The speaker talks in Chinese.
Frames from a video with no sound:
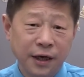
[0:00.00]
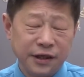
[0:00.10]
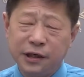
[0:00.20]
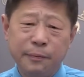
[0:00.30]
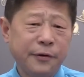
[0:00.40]

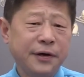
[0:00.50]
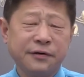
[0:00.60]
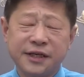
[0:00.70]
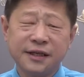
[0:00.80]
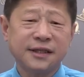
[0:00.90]
你就不会
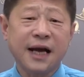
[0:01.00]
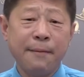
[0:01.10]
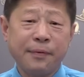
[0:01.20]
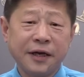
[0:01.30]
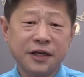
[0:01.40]
有心思
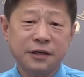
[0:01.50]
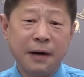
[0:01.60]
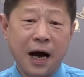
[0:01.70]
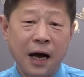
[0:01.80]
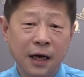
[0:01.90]
干别的事
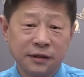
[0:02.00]
嘛！